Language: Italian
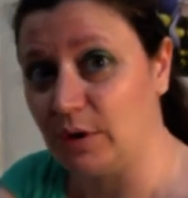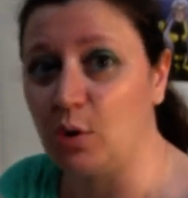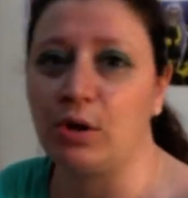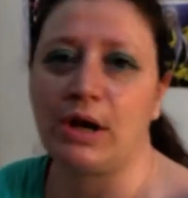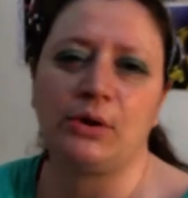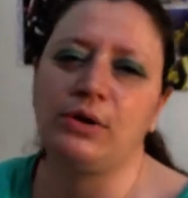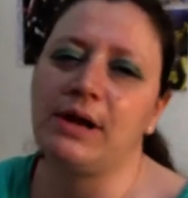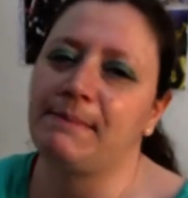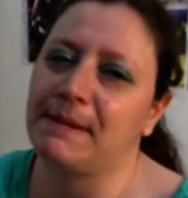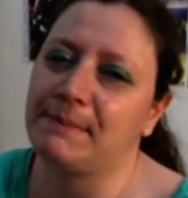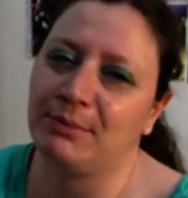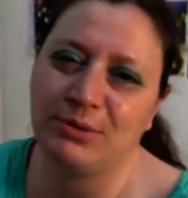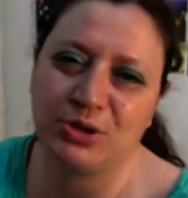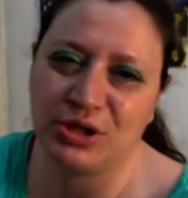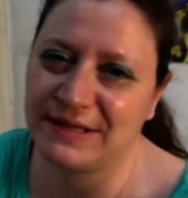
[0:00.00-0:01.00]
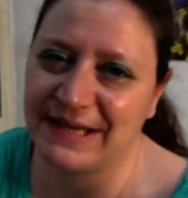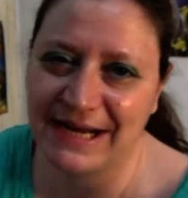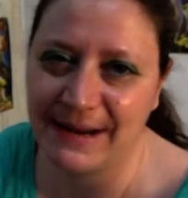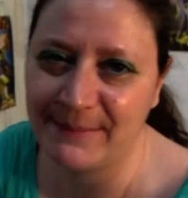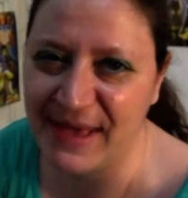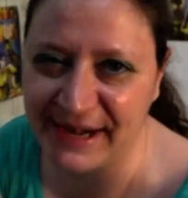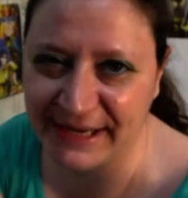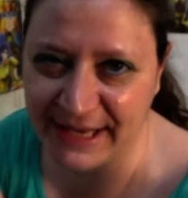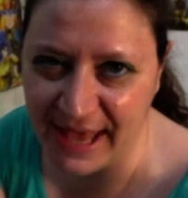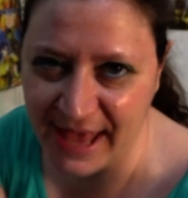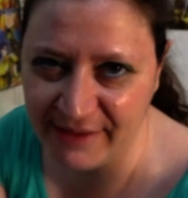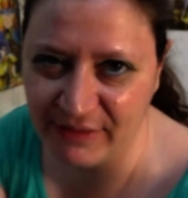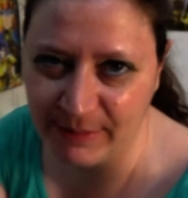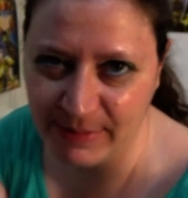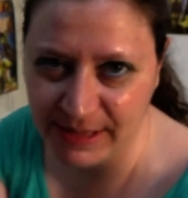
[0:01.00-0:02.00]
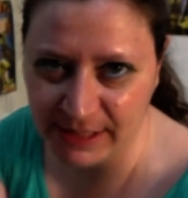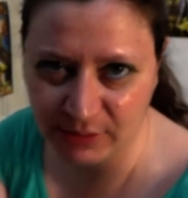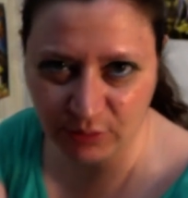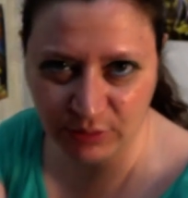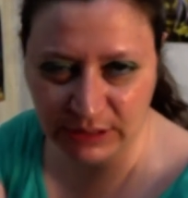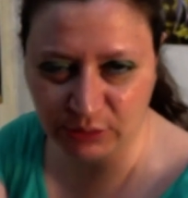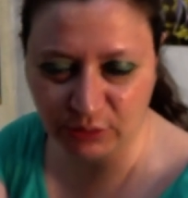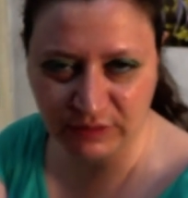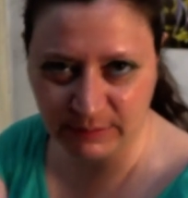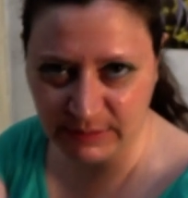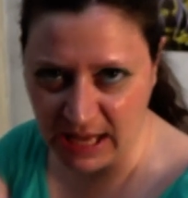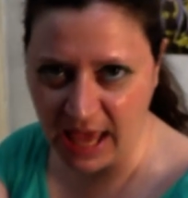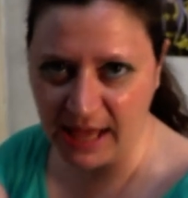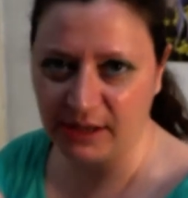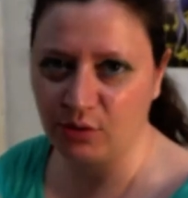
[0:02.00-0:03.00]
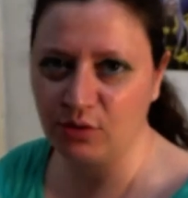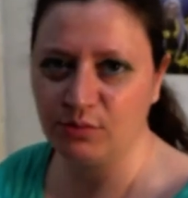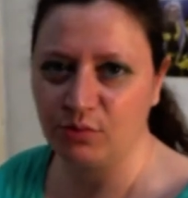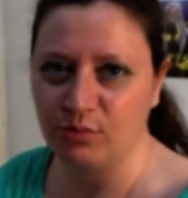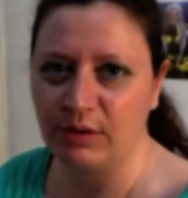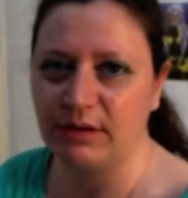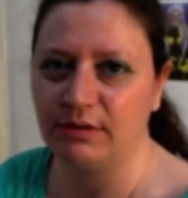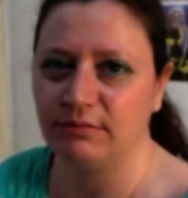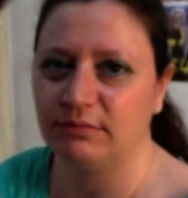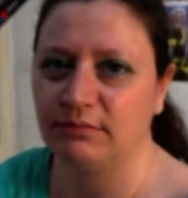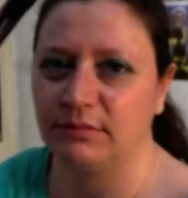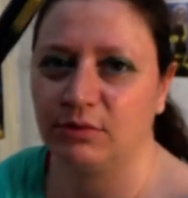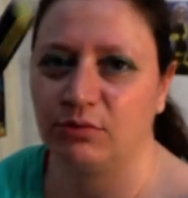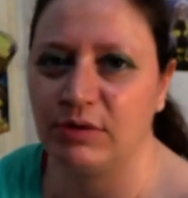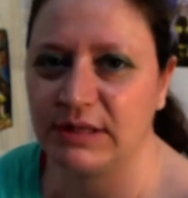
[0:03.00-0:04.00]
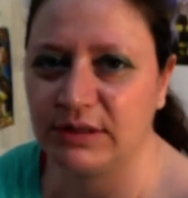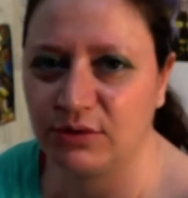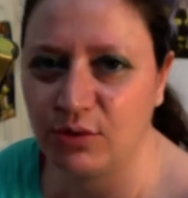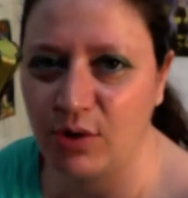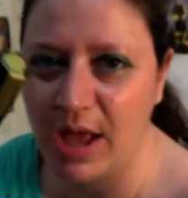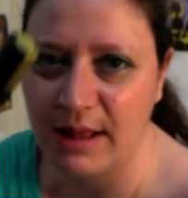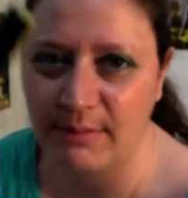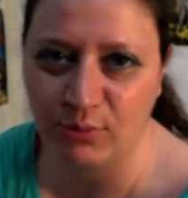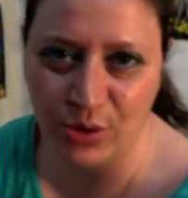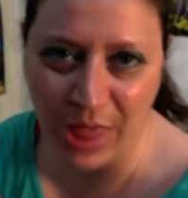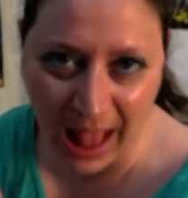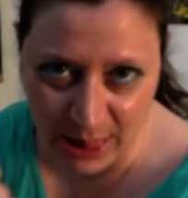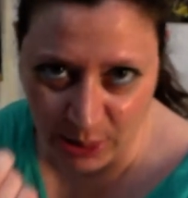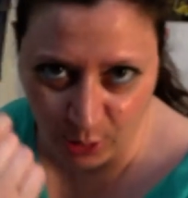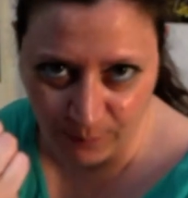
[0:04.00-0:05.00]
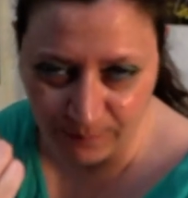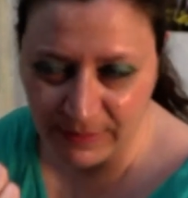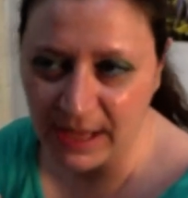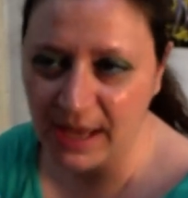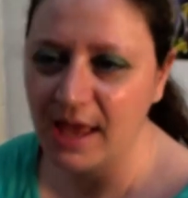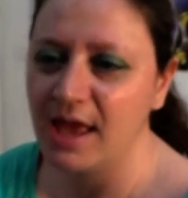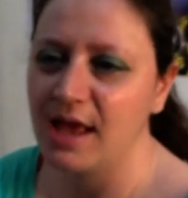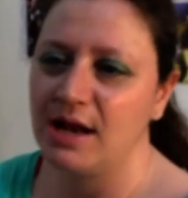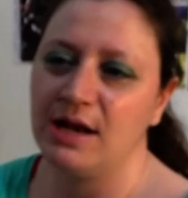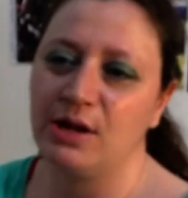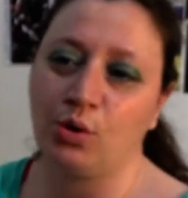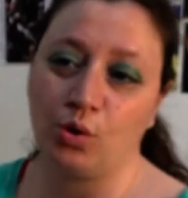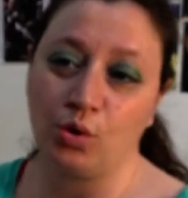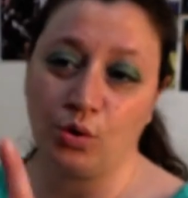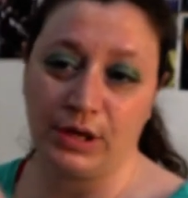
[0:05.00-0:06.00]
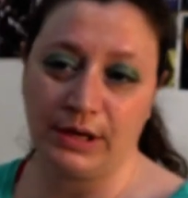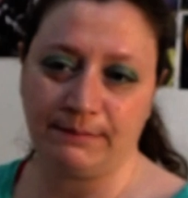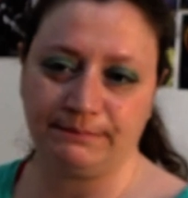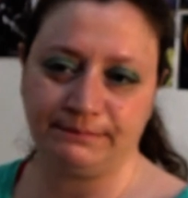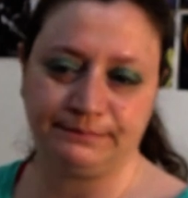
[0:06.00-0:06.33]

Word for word: Ora, non è per pubblicizzare la marca, eh, va bene anche un altro similare, comunque questo è il modello il colore